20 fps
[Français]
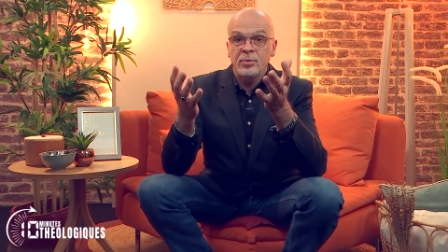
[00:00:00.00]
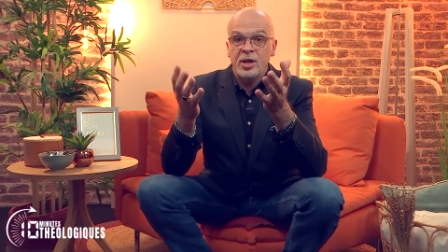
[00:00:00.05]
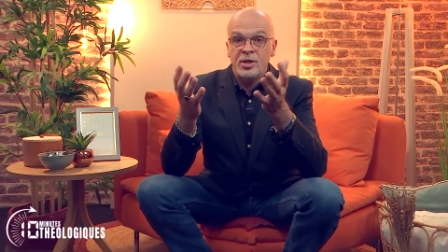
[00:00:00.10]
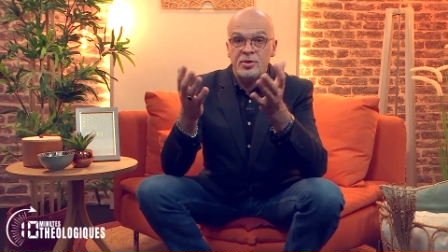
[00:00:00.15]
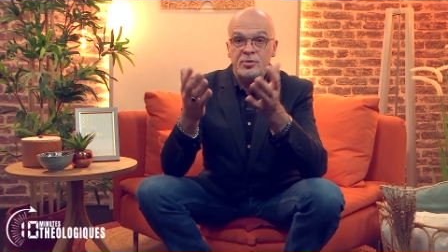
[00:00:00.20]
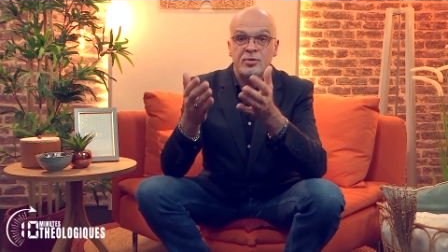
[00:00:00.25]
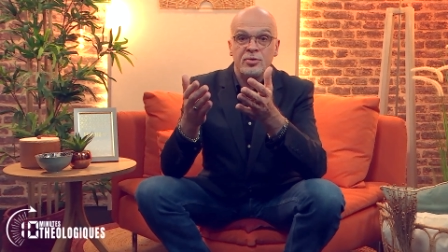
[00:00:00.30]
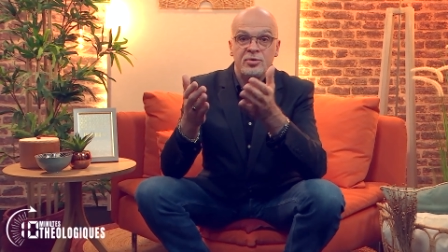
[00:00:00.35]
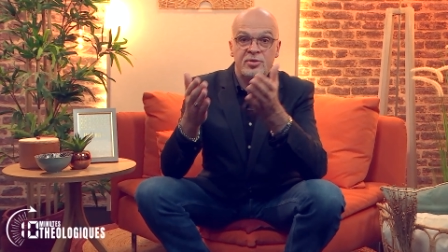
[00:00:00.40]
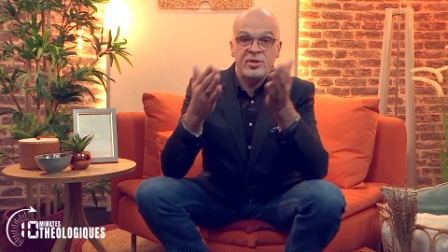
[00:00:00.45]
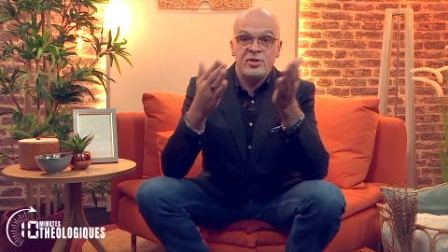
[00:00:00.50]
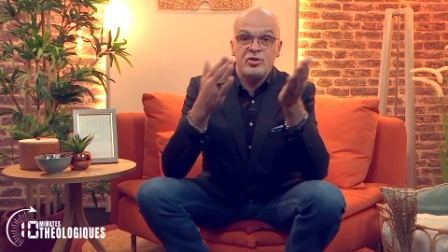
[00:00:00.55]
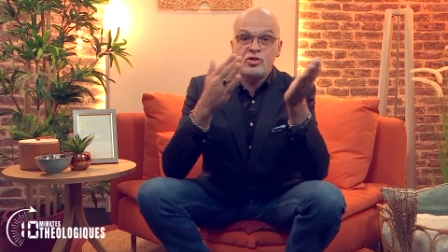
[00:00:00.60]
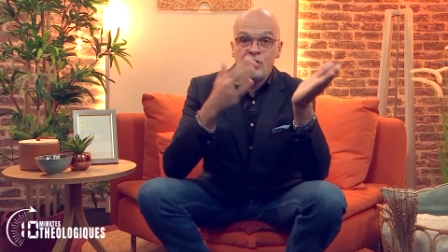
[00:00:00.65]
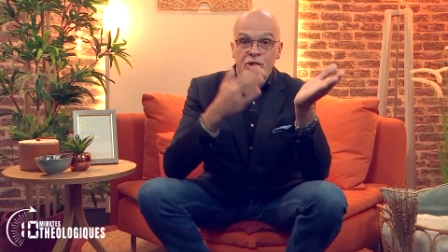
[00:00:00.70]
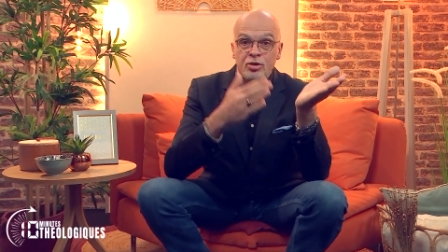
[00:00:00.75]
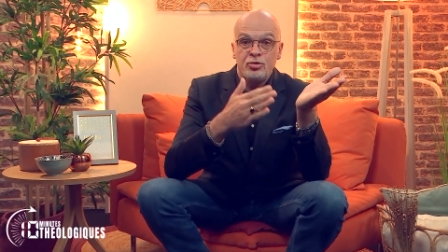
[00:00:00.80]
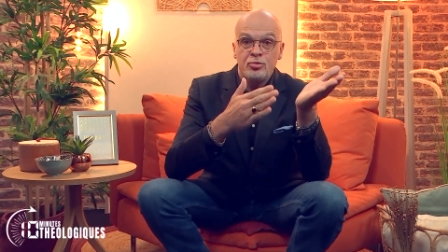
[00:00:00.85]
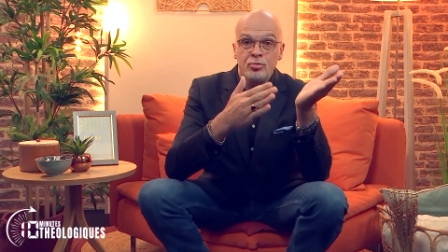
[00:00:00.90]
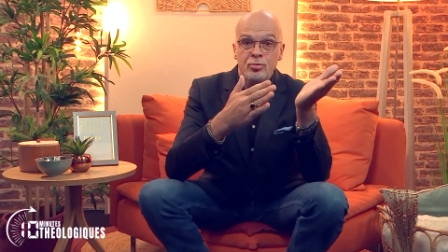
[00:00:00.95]
Est-ce que c'est
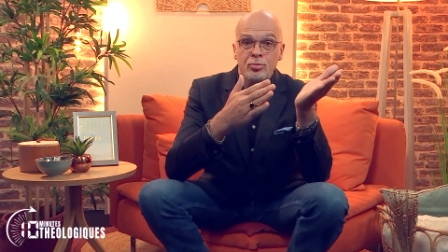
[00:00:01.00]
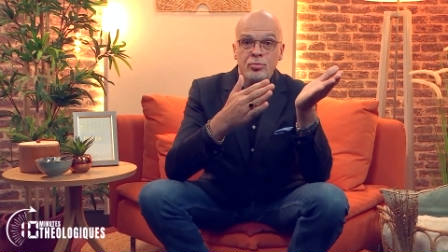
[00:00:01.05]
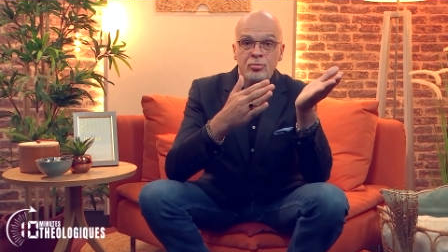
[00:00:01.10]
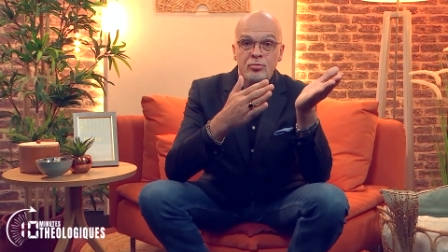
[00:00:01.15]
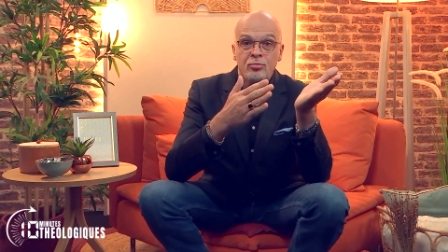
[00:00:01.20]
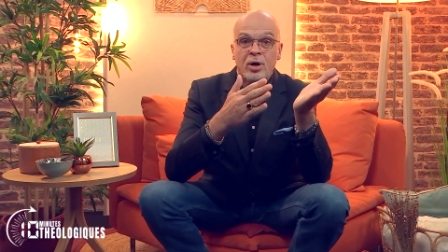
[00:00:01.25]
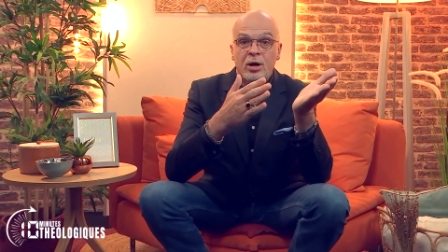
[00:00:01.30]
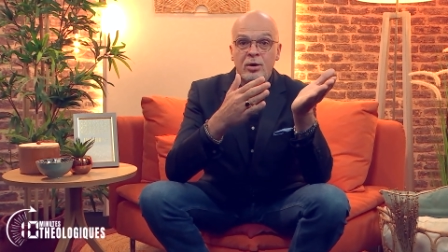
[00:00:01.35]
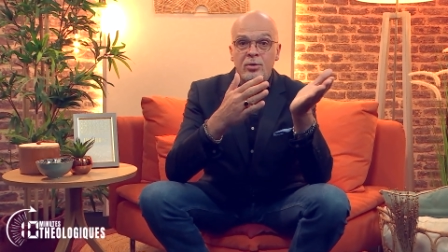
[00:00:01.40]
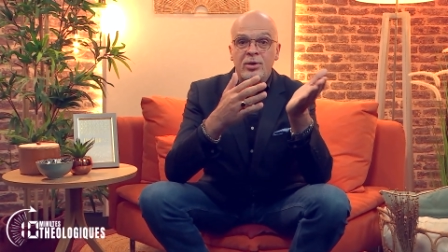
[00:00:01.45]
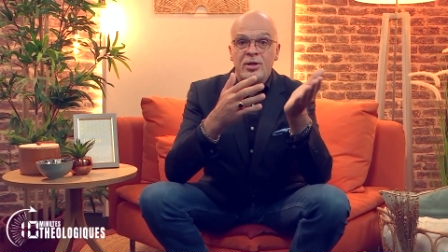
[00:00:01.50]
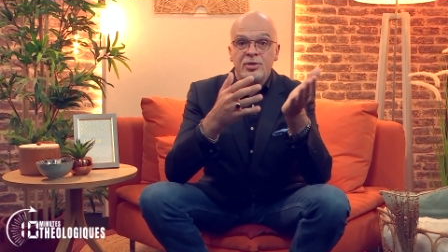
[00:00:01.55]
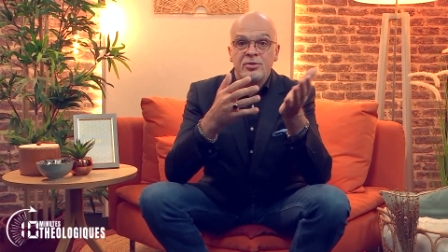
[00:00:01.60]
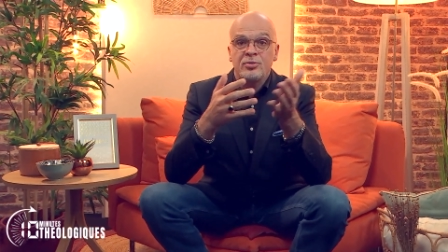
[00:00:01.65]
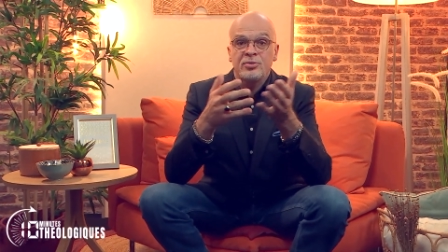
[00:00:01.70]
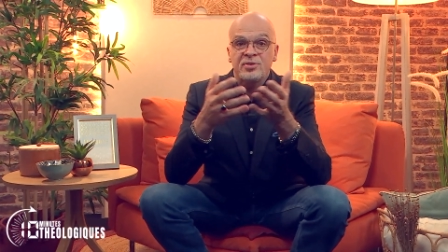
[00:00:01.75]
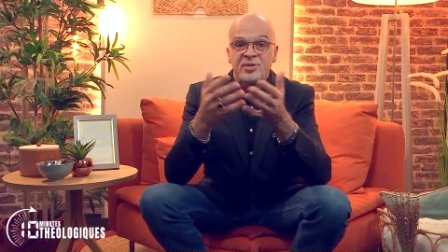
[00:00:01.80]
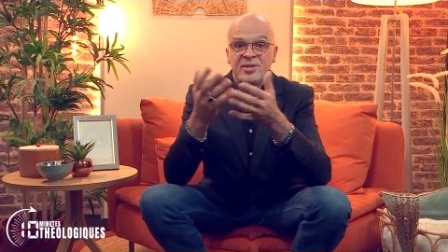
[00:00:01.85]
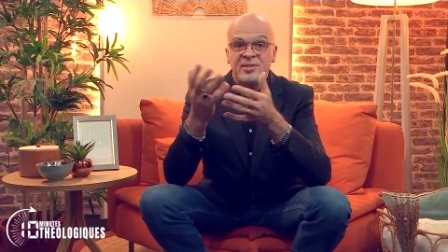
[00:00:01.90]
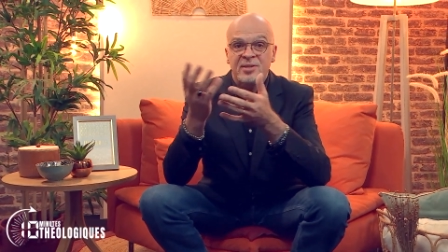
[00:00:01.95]
Jésus ou alors est-ce
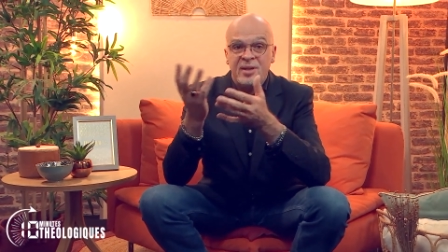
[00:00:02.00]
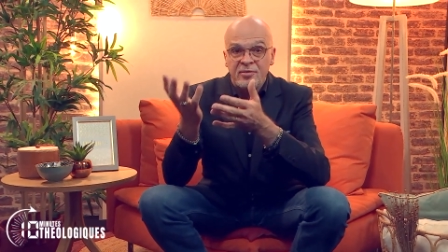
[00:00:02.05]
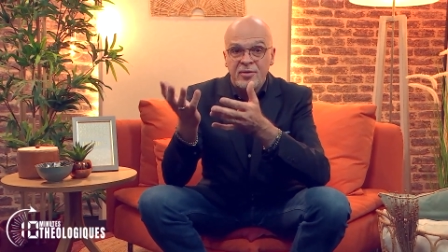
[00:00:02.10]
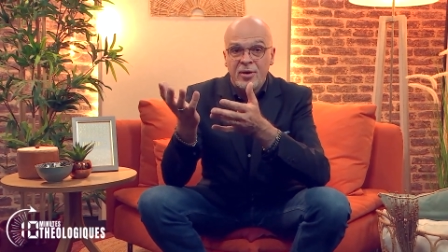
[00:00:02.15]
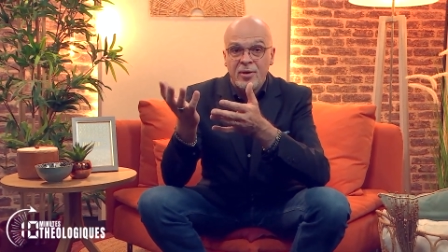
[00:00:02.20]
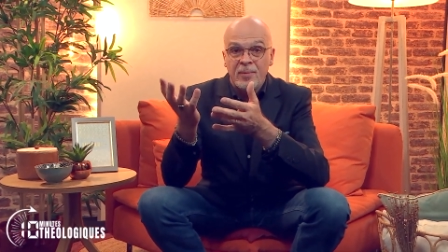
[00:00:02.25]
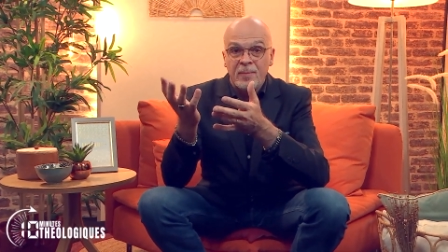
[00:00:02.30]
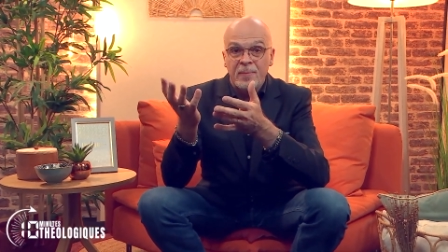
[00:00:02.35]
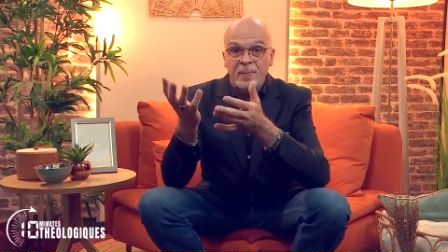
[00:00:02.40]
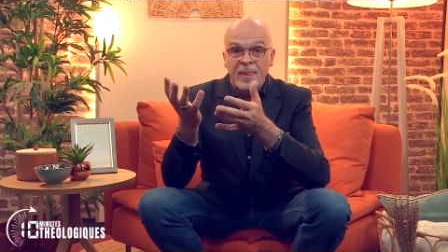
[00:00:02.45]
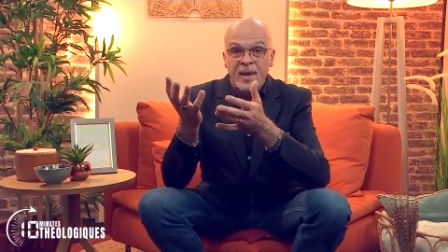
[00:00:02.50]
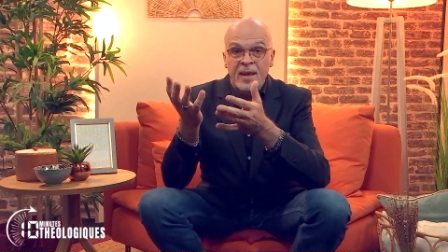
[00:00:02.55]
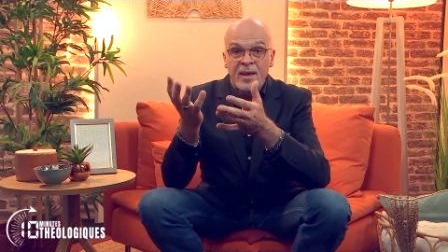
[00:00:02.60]
que c'est Satan